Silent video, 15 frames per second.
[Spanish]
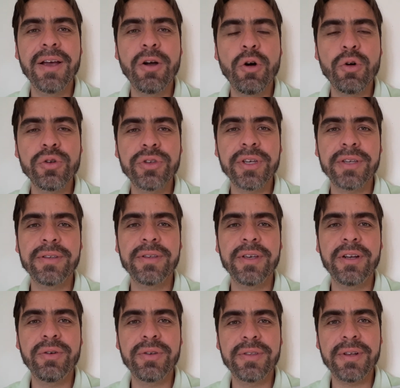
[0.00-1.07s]
cosas
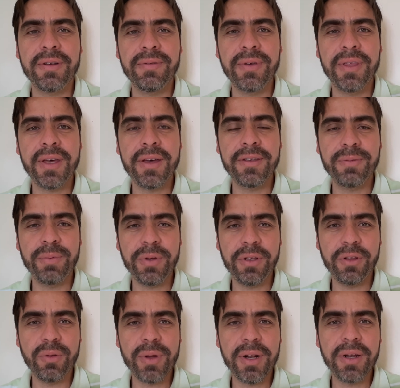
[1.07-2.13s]
en nuestra vida
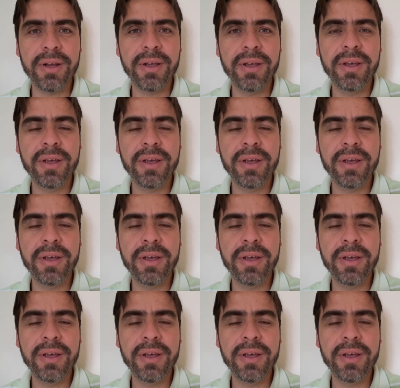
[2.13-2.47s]
espiritual.